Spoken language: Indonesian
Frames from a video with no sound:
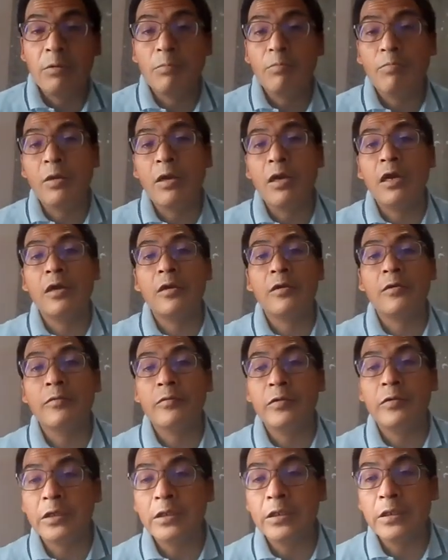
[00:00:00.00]

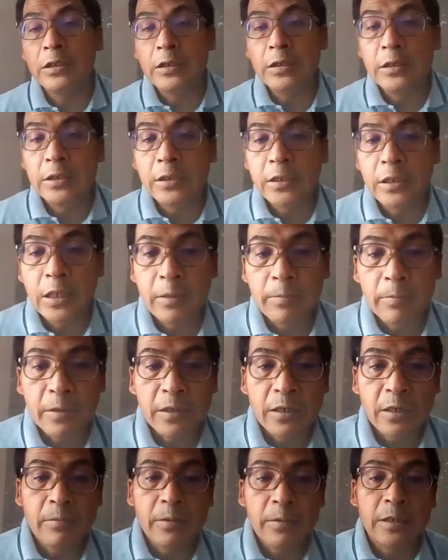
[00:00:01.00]
mempengaruhi apa
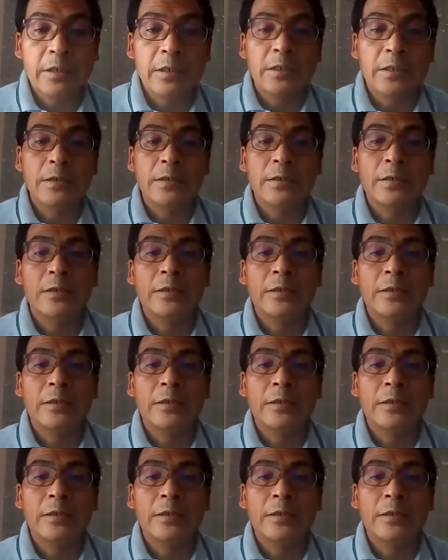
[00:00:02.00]
namanya